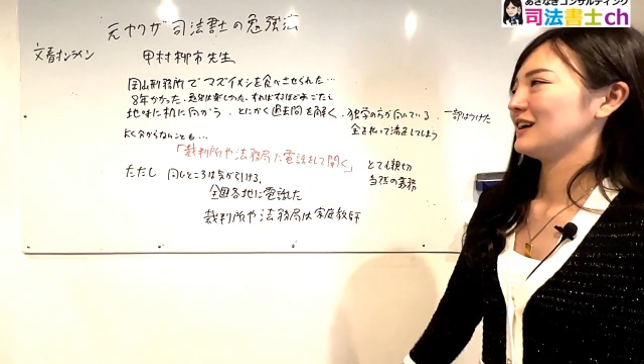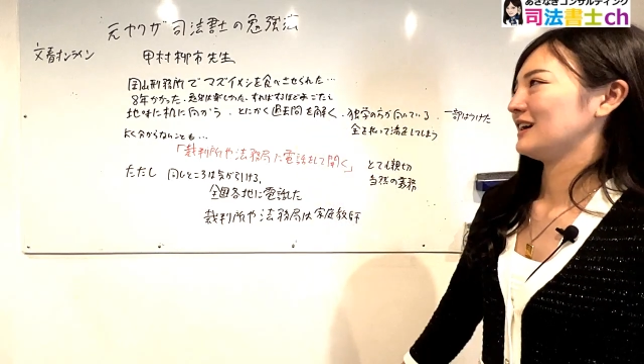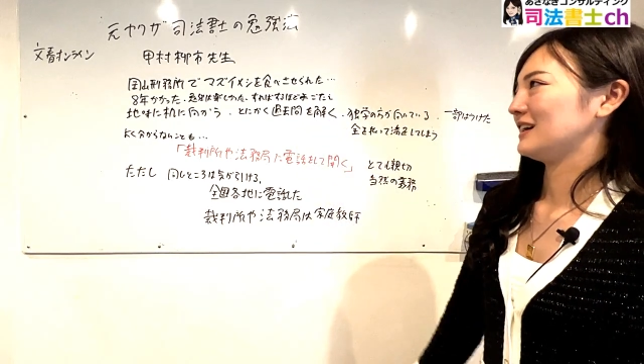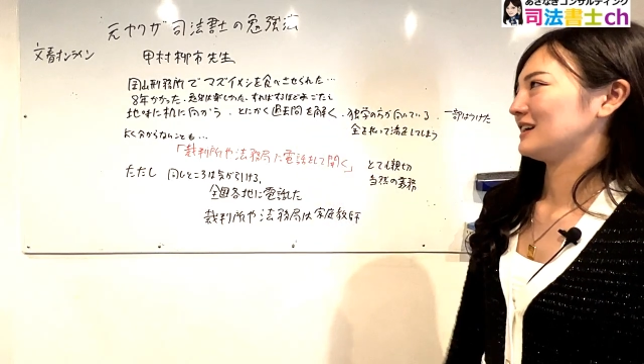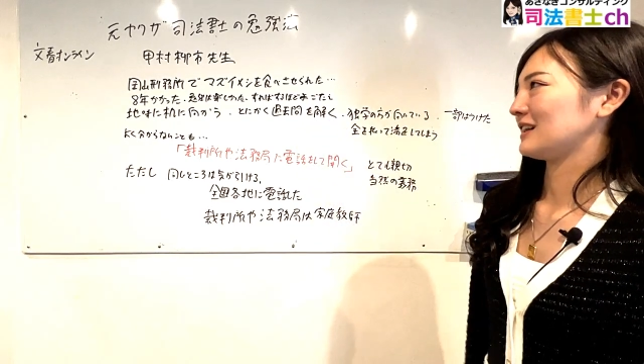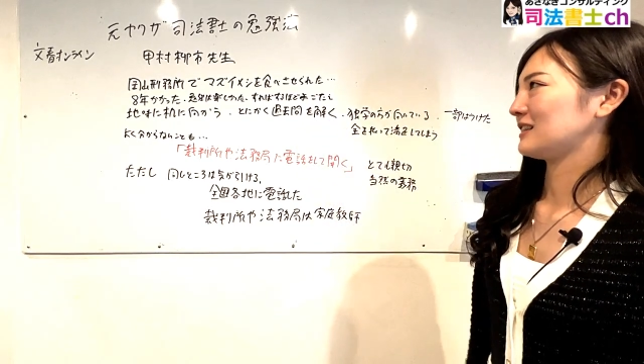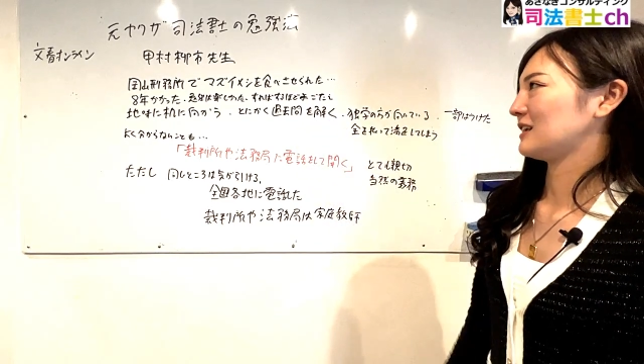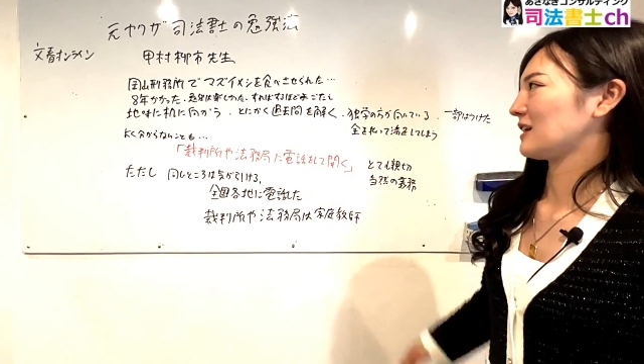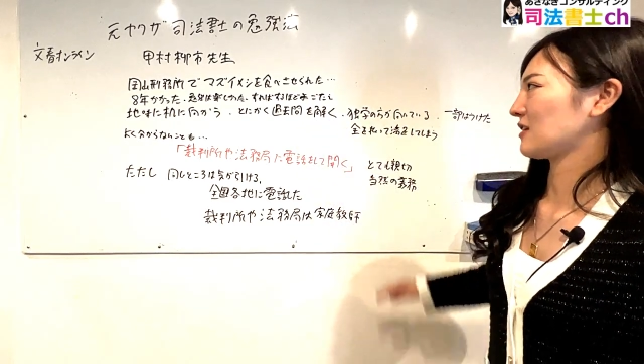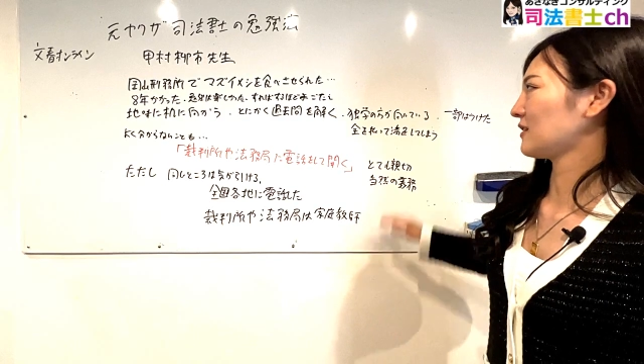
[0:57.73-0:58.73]
やってい
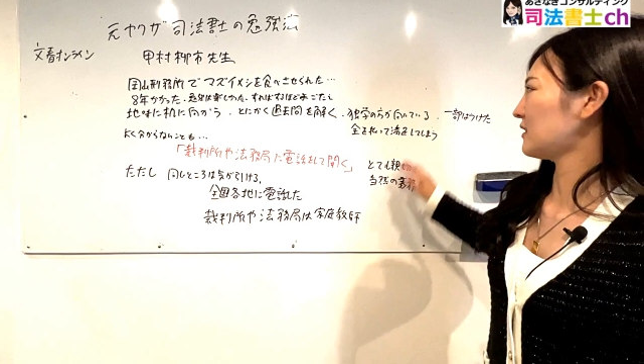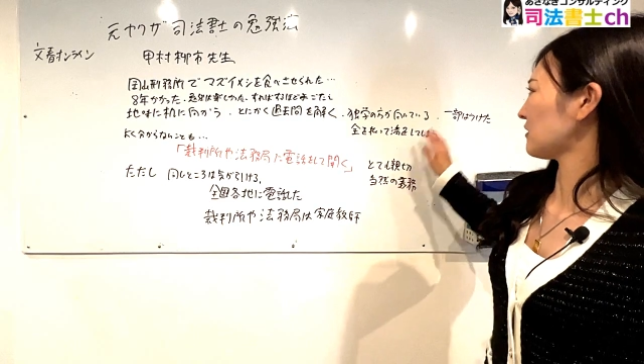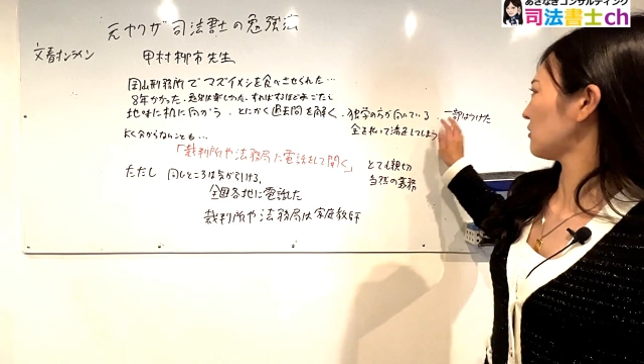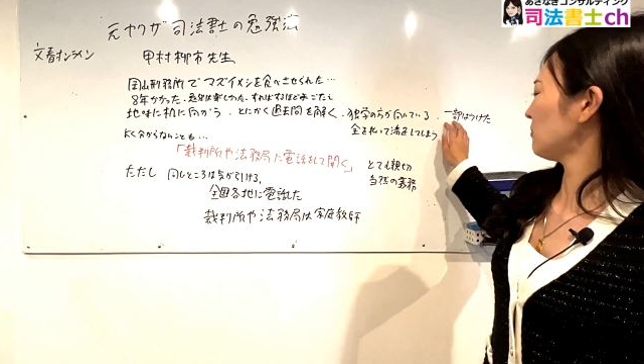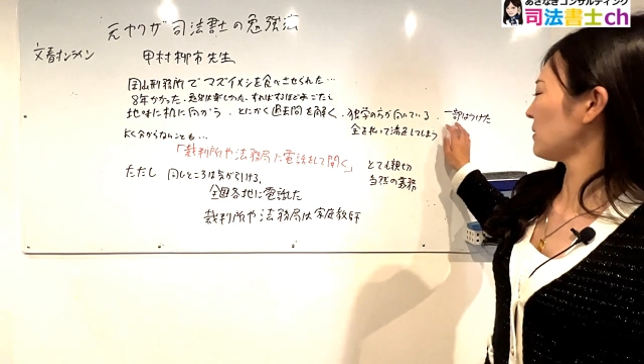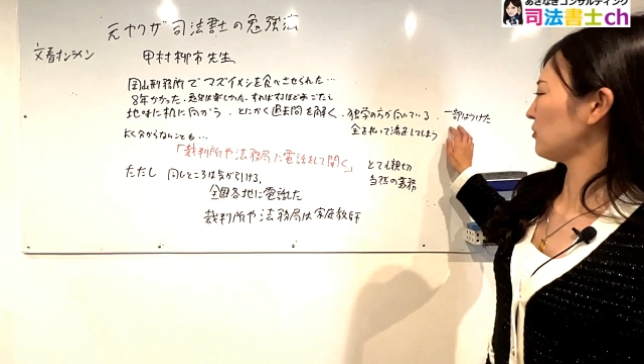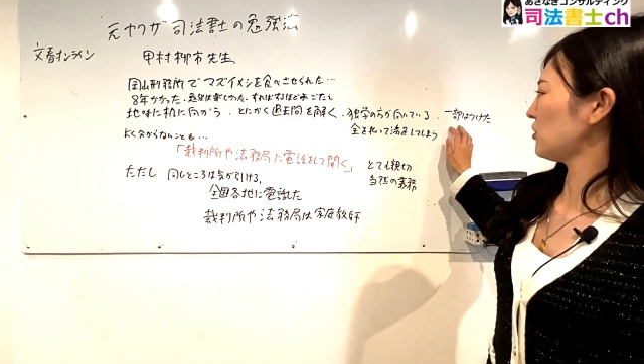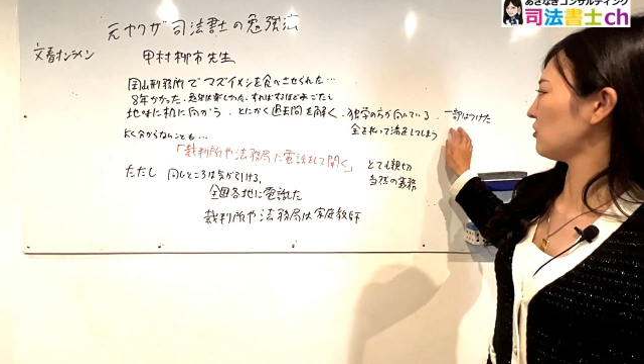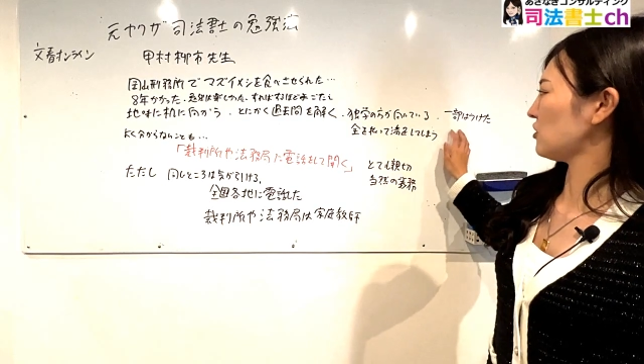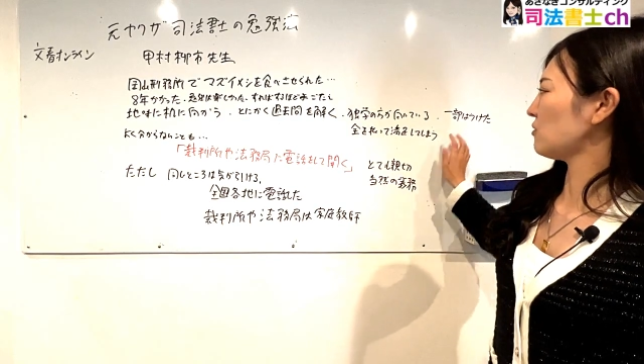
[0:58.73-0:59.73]
らっしゃったんですけど、も
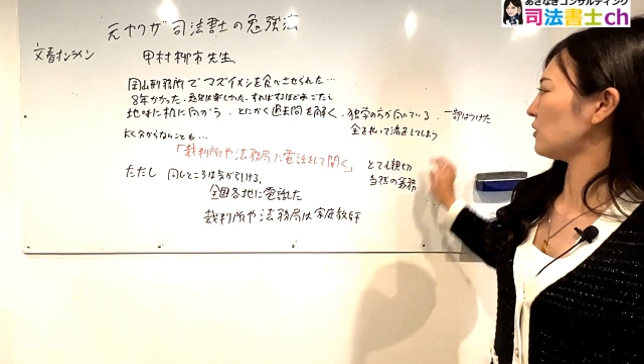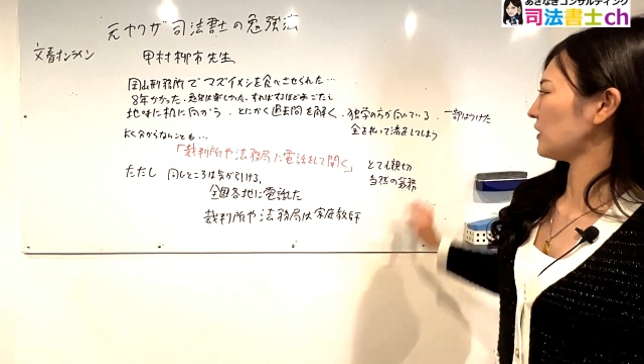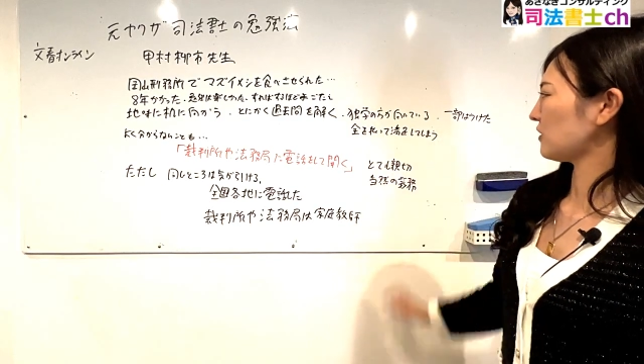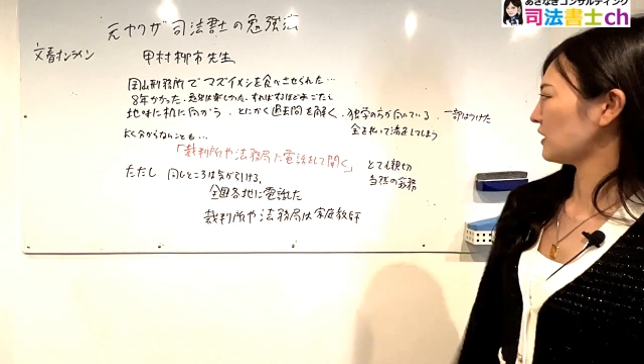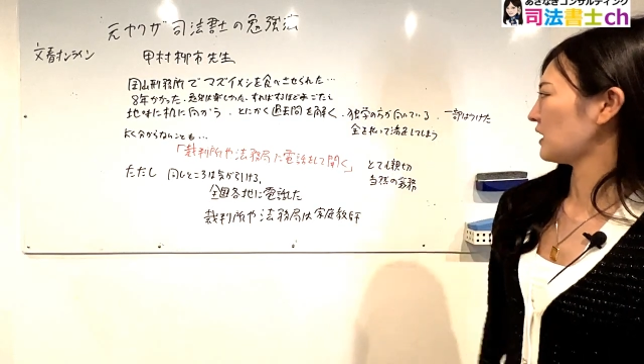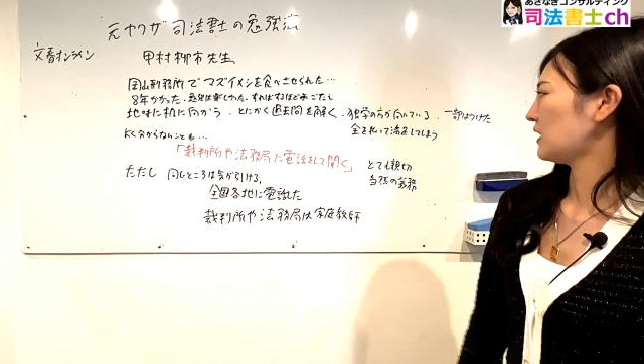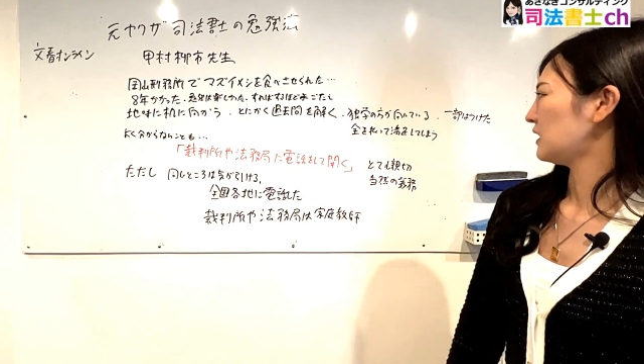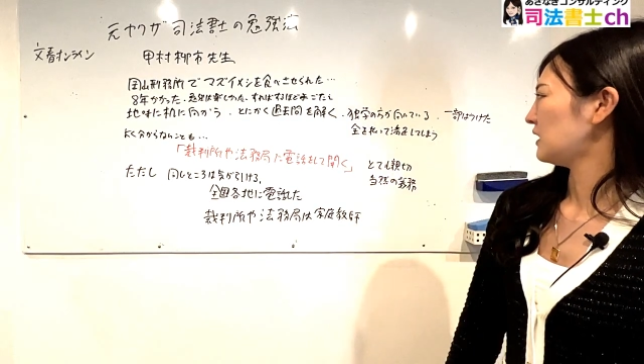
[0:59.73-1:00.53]
ちろん一部はですね、